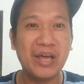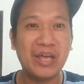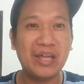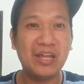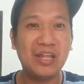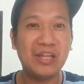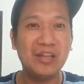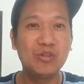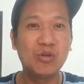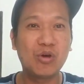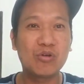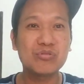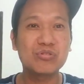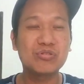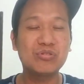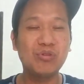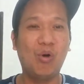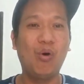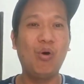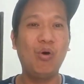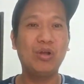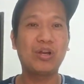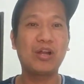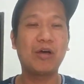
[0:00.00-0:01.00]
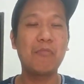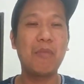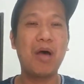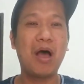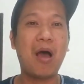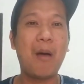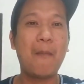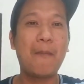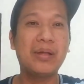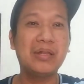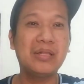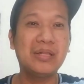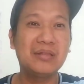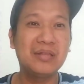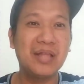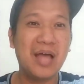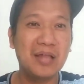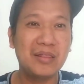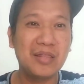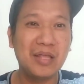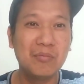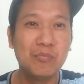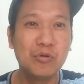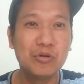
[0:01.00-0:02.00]
inendorso ng mga kapatid
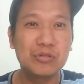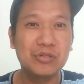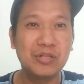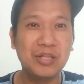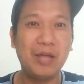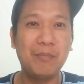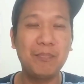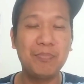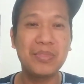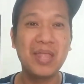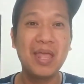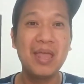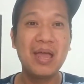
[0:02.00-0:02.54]
nating Muslim,